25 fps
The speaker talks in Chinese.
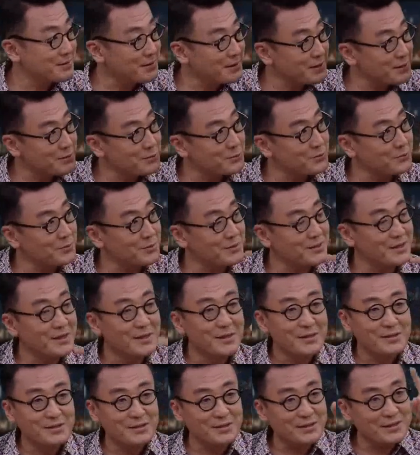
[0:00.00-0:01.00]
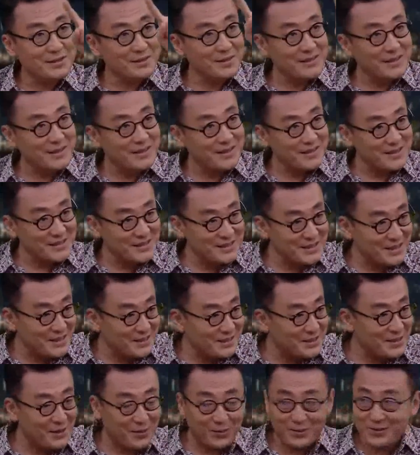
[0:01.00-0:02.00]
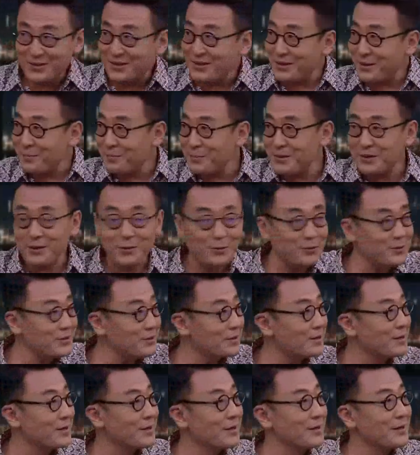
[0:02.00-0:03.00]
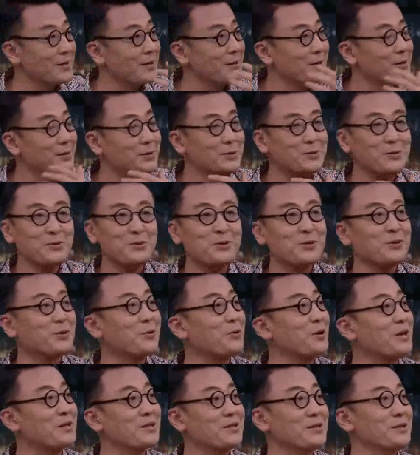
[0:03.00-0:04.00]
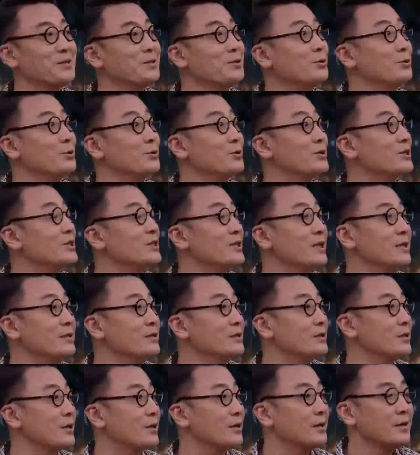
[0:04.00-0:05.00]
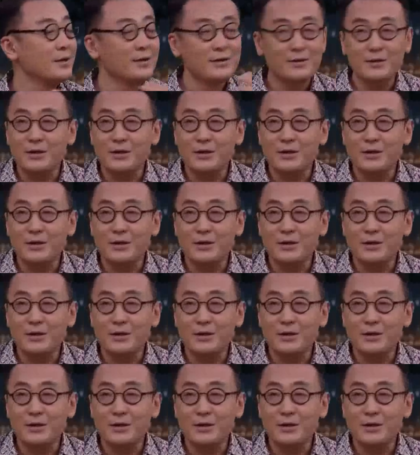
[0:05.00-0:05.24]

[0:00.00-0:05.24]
你看中国人其实跟他那个线条的那个飘逸，是中国人画的人都有仙气儿。